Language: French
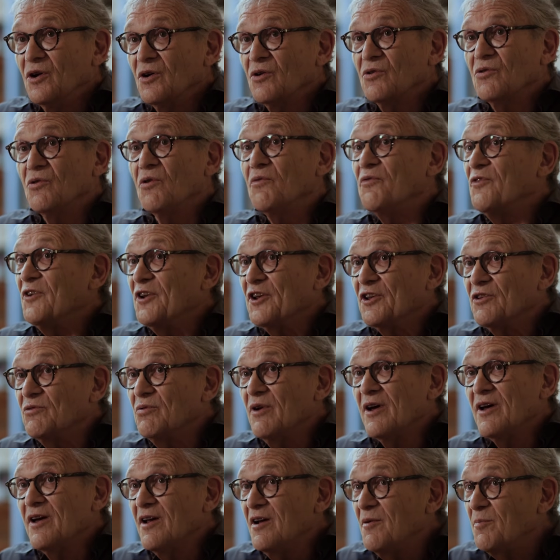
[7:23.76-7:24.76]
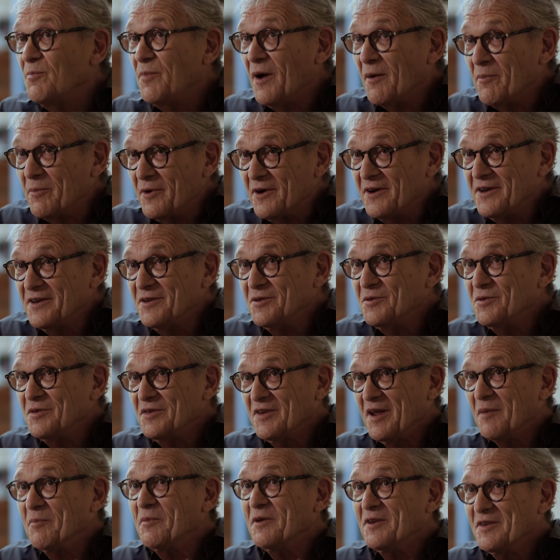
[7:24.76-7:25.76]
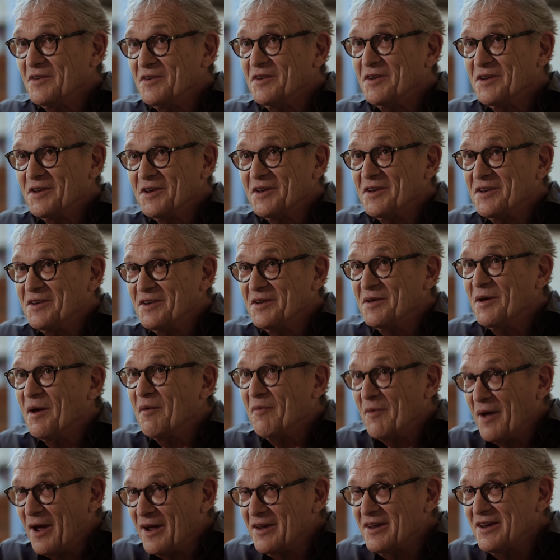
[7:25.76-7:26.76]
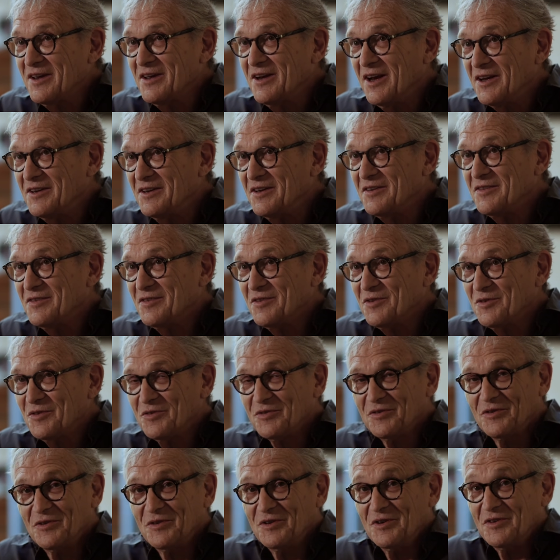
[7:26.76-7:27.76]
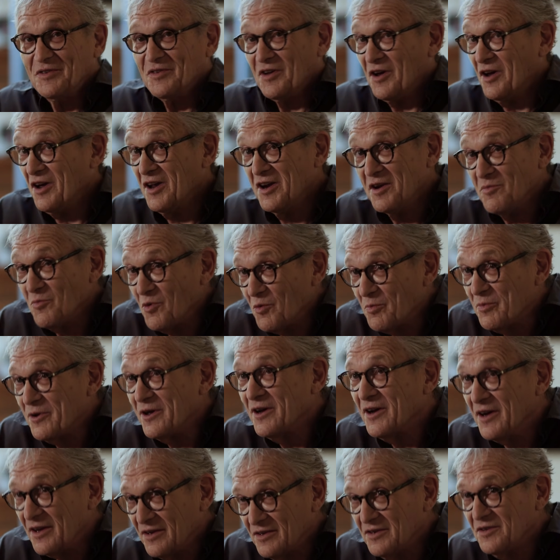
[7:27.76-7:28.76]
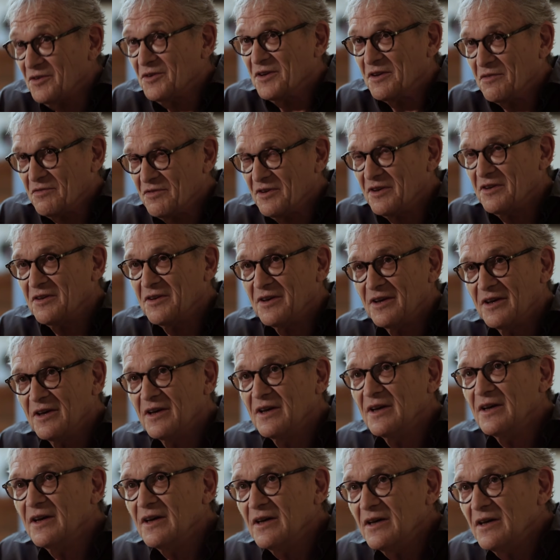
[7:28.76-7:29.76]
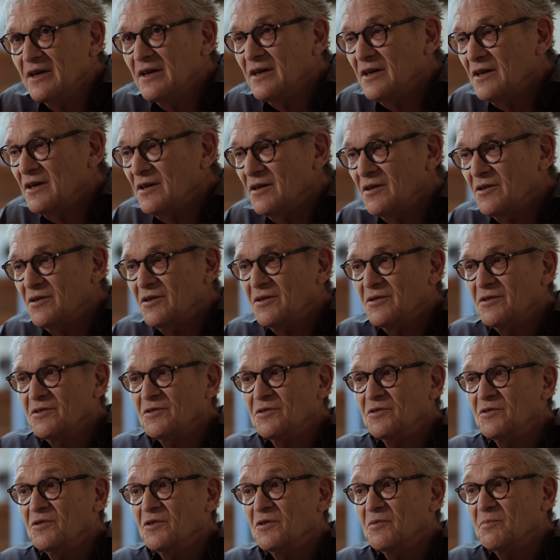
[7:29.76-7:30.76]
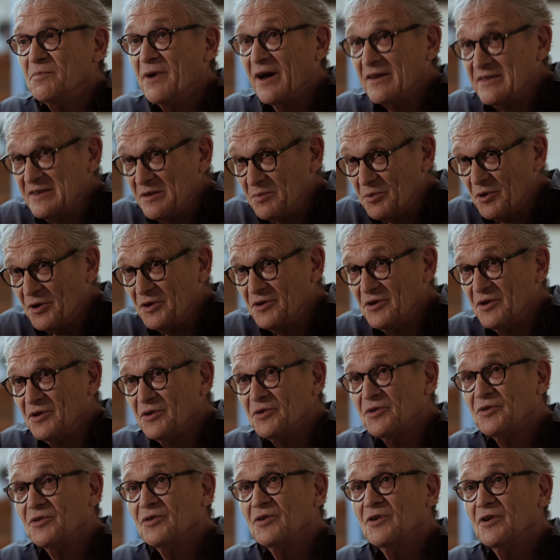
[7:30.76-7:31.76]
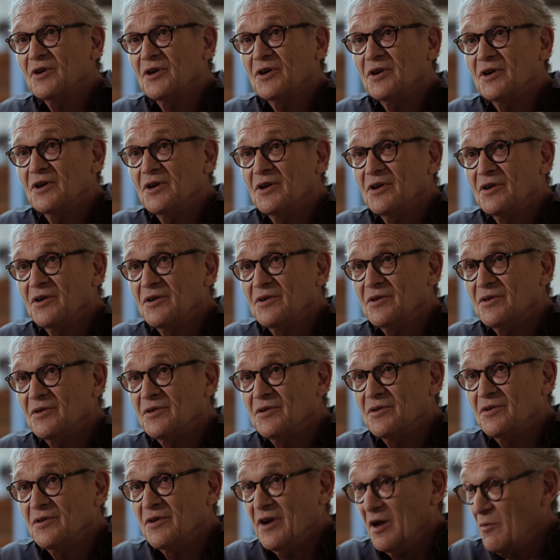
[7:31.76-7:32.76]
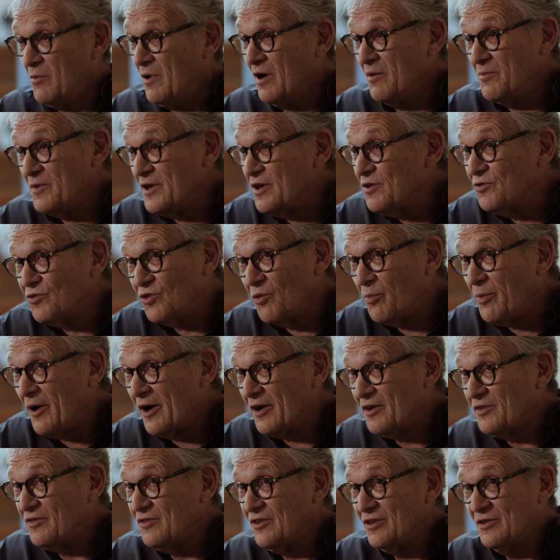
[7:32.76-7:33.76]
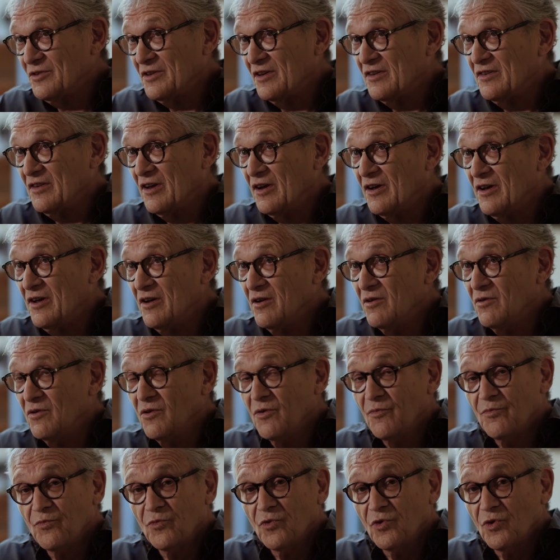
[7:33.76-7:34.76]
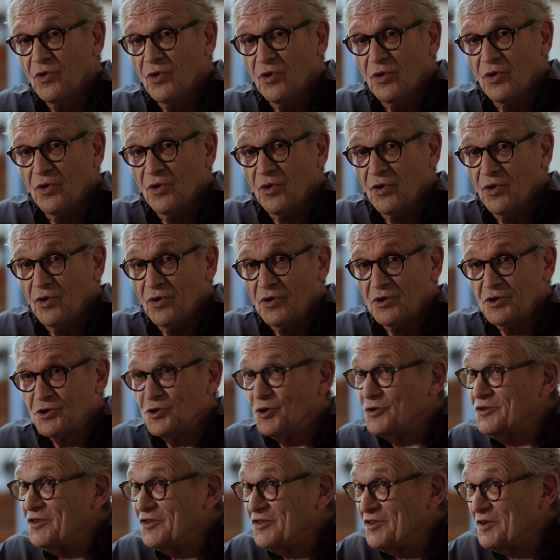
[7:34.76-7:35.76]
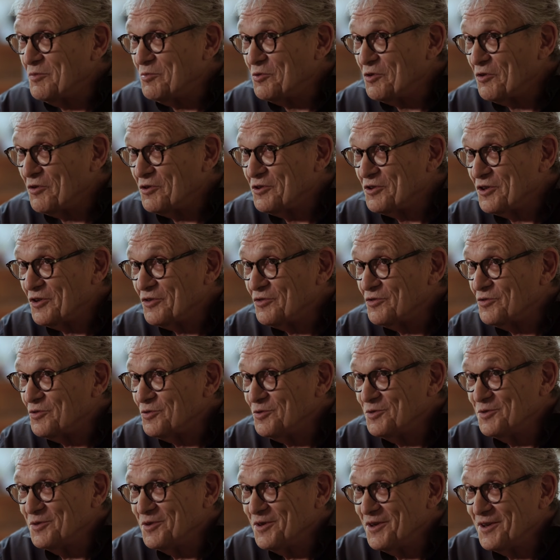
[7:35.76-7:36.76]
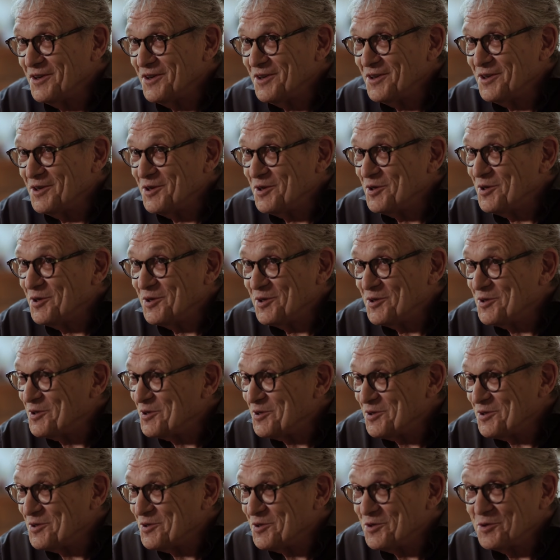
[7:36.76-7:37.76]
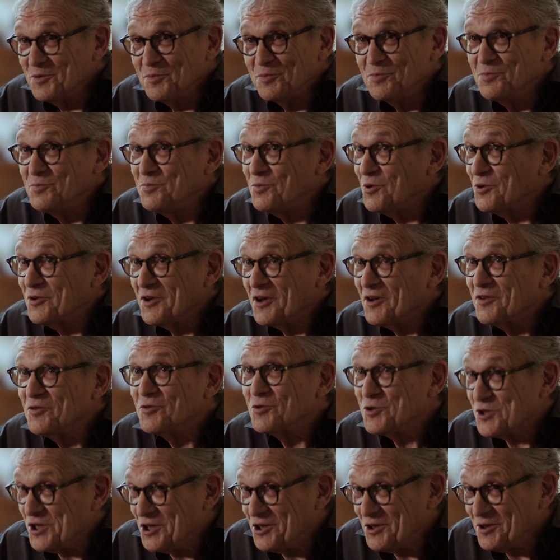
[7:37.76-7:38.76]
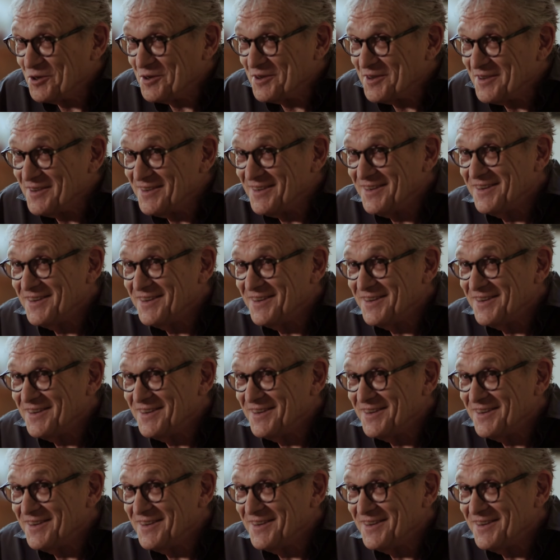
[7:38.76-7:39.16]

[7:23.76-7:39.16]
conflictuelle, pas près de s'apaiser, qui a marqué la naissance d'Israël. Et mon père a été en effet une partie prenante là-bas, mais ils ne sont pas restés en Israël. J'anticipe sur votre question pour des raisons que j'ignore.